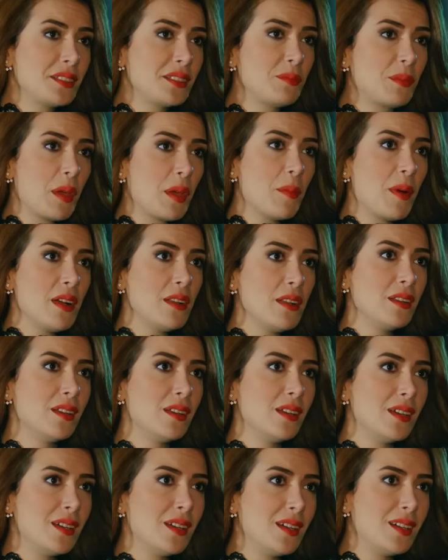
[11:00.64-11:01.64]
anlatayım Kemal?
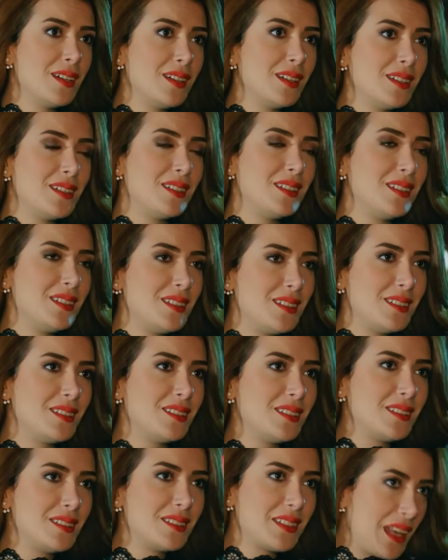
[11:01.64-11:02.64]

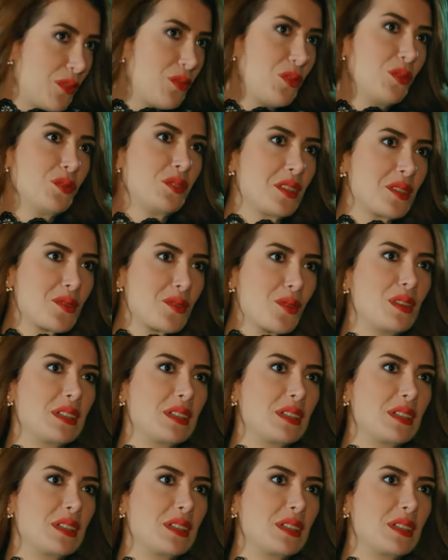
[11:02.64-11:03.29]
Telefonda